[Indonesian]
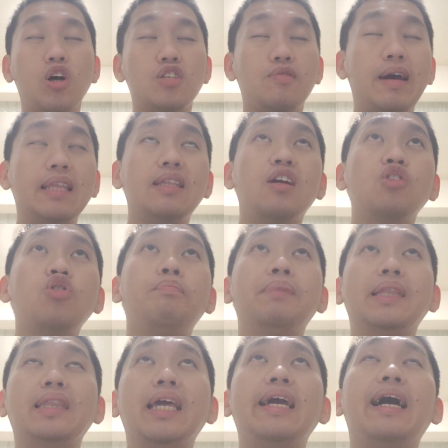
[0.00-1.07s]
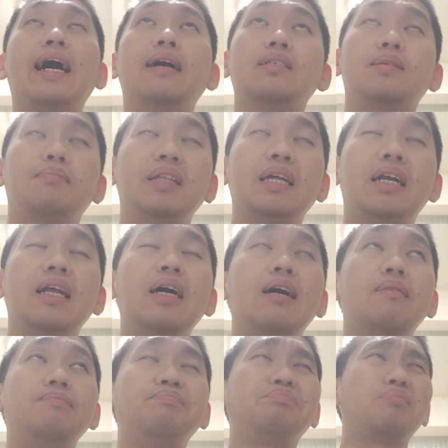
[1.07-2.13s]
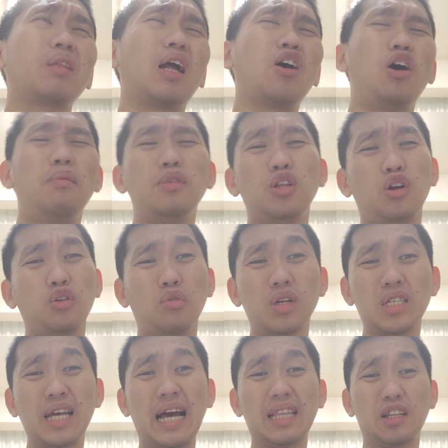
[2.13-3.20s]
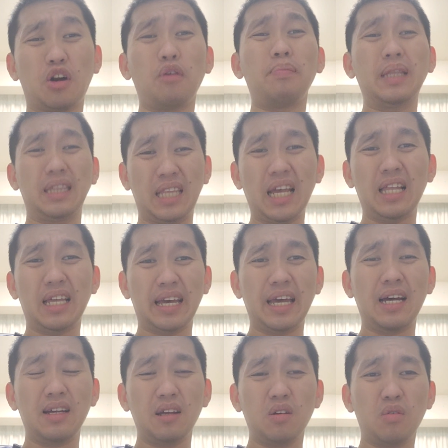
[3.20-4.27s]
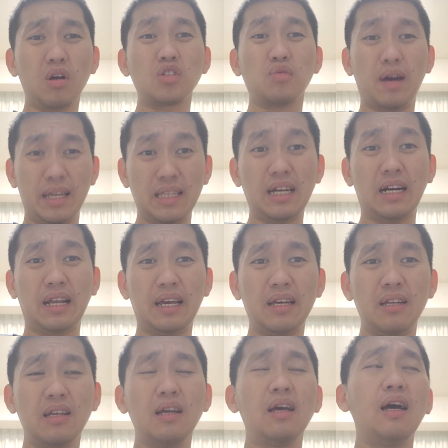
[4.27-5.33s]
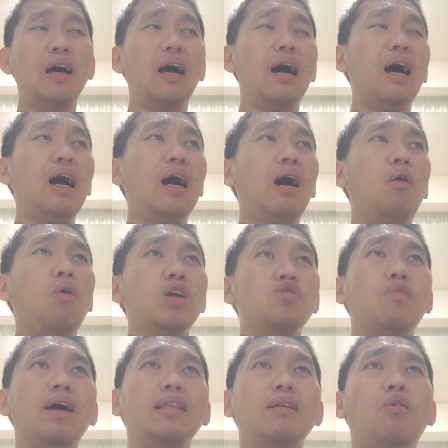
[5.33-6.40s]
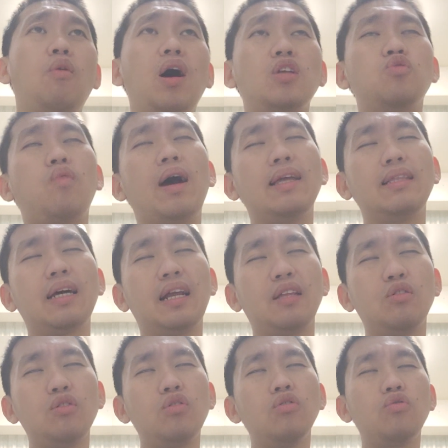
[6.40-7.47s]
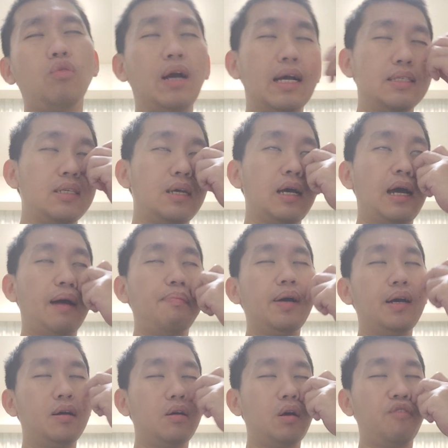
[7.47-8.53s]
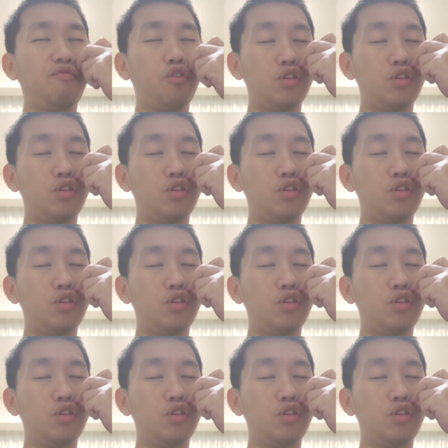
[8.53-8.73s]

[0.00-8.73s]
Watchwinder tuh penting nggak? Sebenarnya kalau menurut gue sih nggak terlalu penting lah ya, Watchwinder ya. Uh, eh, Watchwinder, Watchwinder itu tuh tugas uh, apa?